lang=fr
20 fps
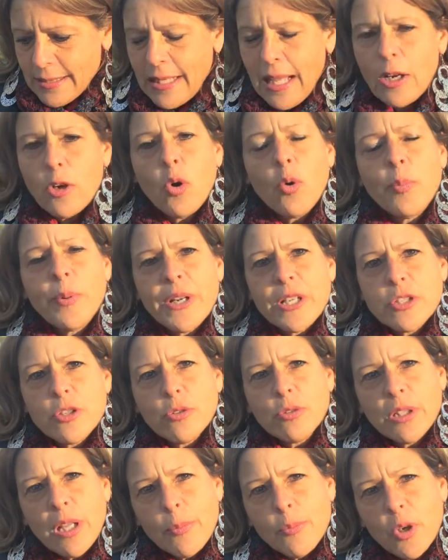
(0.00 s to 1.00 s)
de la
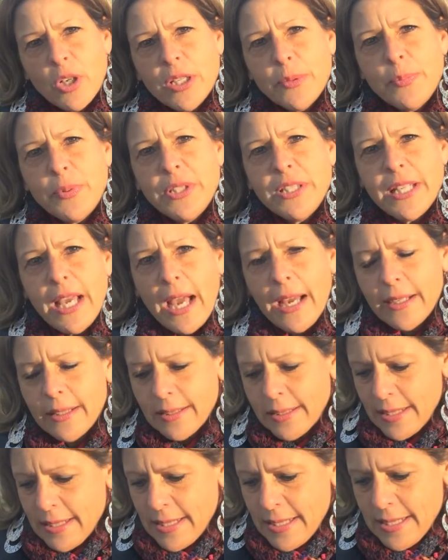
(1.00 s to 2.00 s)
compression de la moelle épinière,
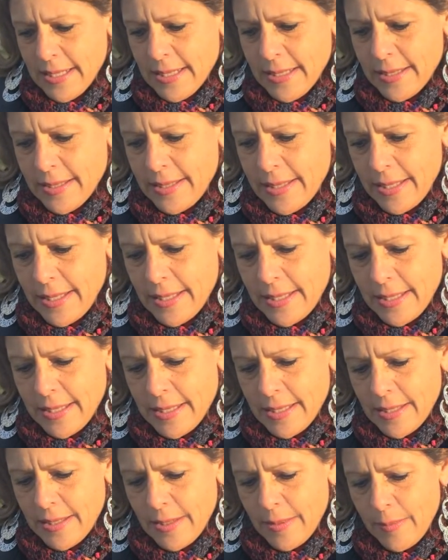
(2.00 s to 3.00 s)

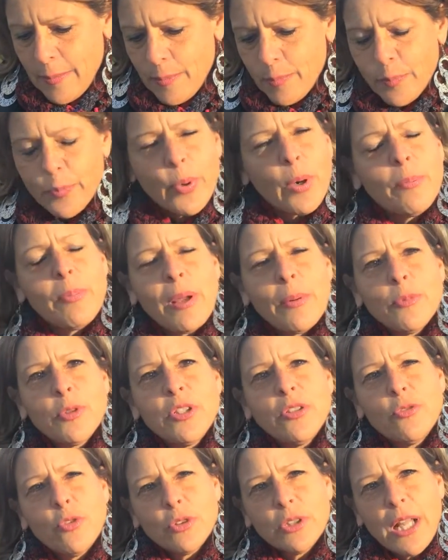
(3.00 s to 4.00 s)
des
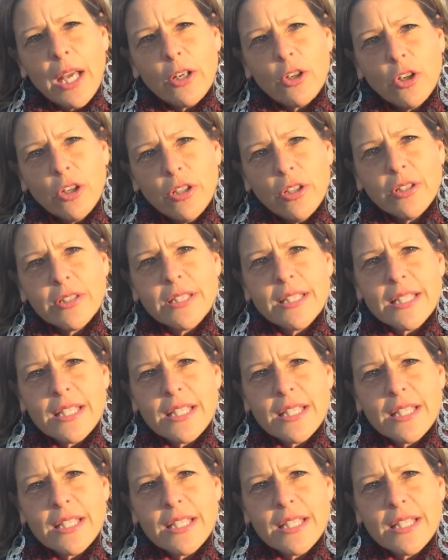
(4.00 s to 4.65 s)
de la colonne